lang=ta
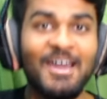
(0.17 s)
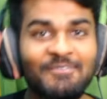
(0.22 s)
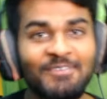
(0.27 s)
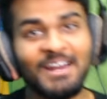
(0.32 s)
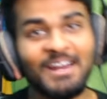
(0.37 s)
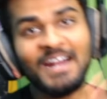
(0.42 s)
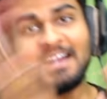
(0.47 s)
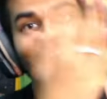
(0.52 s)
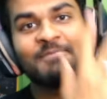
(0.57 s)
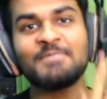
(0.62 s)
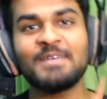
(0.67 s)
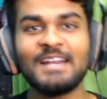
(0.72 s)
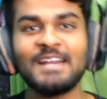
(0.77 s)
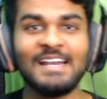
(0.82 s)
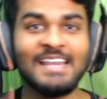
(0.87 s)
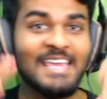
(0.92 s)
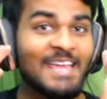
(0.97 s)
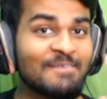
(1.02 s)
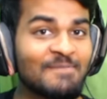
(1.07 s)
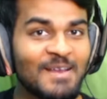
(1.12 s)
வணக்கம்
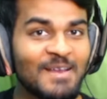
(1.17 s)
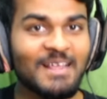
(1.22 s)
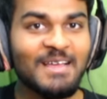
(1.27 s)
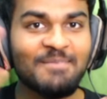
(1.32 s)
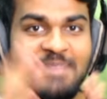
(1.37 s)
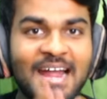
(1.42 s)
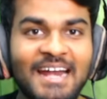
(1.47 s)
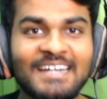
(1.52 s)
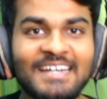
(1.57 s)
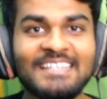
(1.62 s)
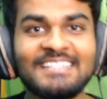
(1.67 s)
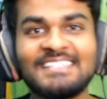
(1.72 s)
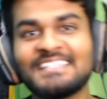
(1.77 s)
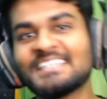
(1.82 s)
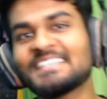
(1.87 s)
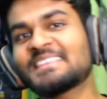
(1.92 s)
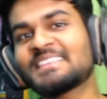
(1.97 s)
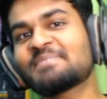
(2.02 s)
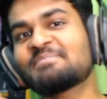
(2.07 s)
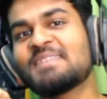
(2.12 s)
நண்பர்களே அண்ட் வெல்கம் பேக் டு
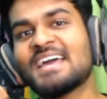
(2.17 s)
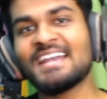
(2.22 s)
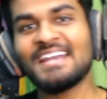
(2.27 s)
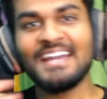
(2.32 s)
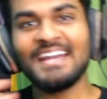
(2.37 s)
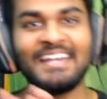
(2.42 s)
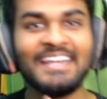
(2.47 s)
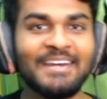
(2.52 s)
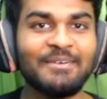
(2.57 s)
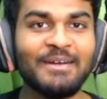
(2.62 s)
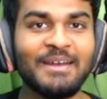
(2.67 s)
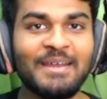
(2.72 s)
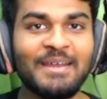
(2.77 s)
ஜிடிஎ தமிழ் அண்ட் என்னோட